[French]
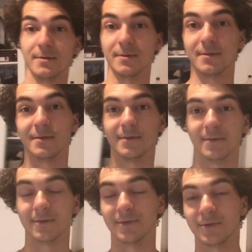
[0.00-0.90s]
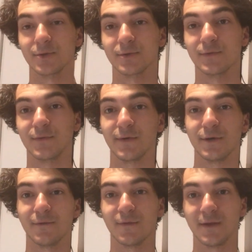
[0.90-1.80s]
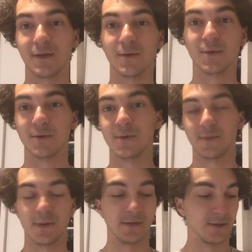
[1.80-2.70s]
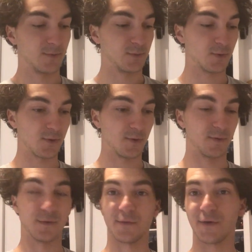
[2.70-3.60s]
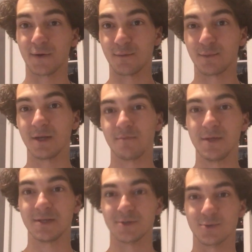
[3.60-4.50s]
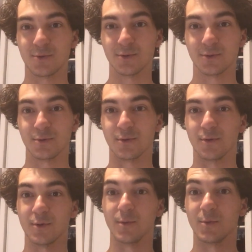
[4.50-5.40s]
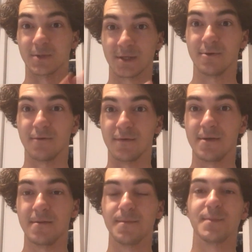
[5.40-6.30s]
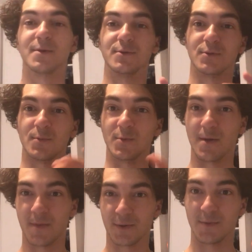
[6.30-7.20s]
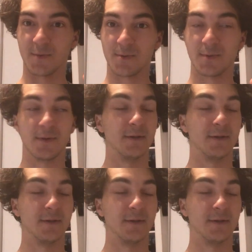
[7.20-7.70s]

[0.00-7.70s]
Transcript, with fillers: Euh, je vous fais une vidéo pour euh, faire une petite mise à jour sur euh, mon style de vie, sur mon appartement.